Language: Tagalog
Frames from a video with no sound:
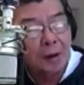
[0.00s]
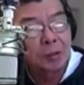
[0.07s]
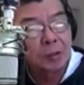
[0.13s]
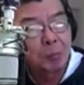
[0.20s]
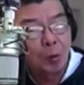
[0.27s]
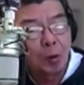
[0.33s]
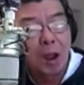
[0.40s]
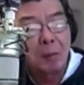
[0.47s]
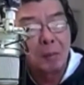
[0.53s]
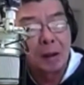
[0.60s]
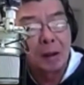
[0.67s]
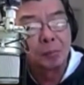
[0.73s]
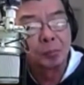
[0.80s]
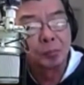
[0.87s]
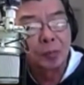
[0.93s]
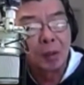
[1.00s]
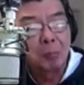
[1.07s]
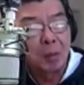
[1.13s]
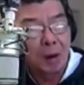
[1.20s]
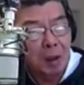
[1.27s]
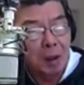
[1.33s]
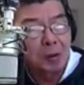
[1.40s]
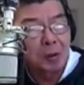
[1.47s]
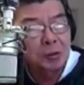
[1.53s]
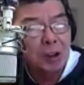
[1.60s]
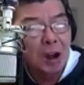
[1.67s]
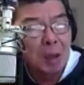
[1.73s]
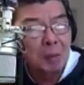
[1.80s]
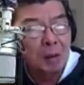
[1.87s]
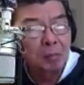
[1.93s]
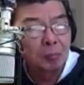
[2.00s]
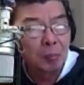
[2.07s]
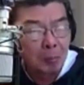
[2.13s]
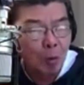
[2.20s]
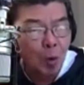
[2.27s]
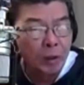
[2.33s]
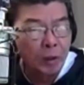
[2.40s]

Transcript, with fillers: Recarte po lamang. Maraming salamat.